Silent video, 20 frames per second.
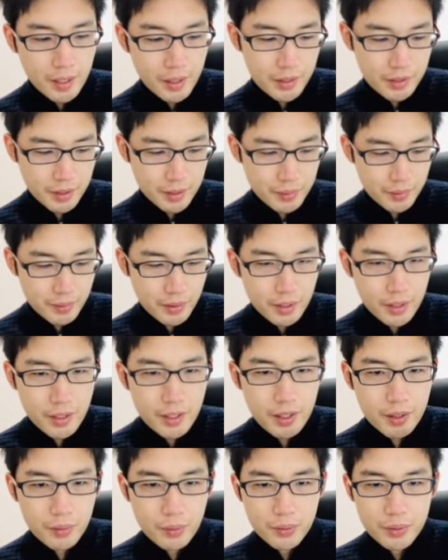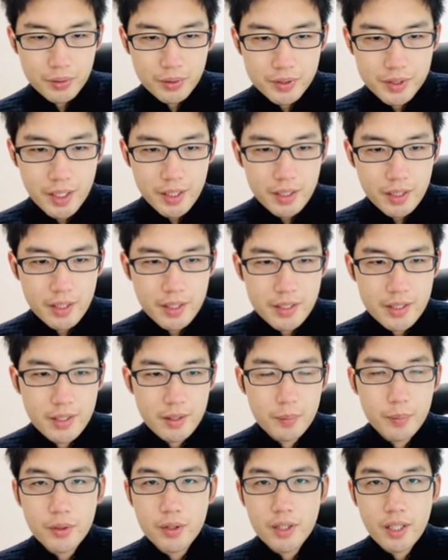基本的にはこういう線形性を
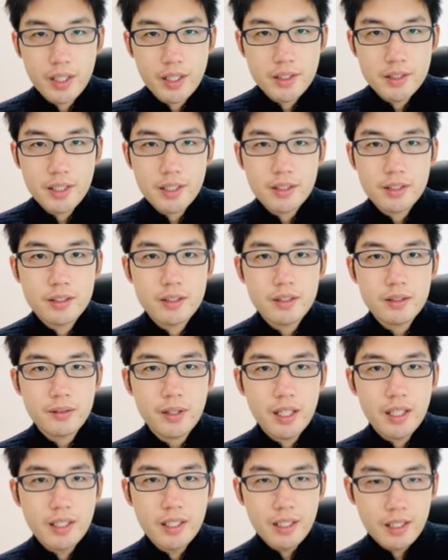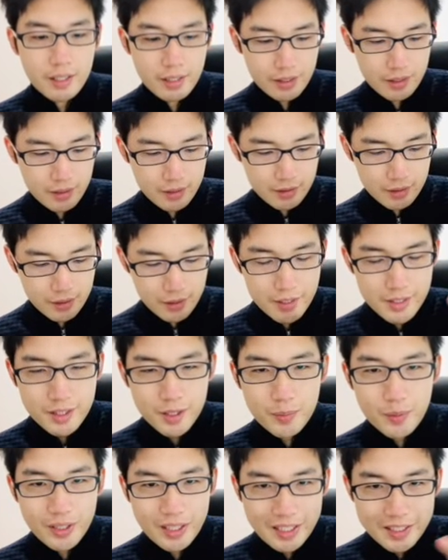持った演算っていうのは因数
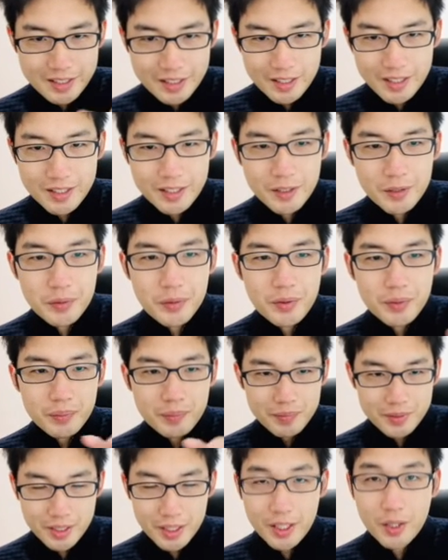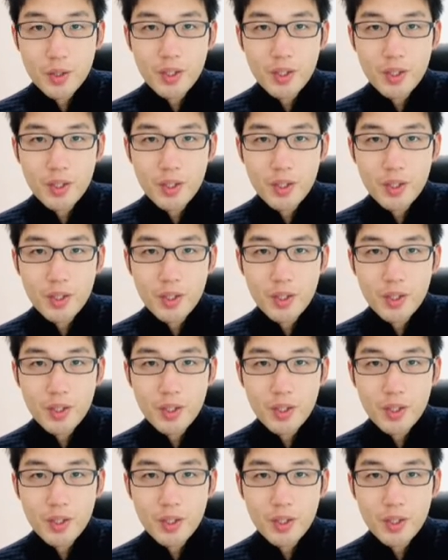分解されてる積の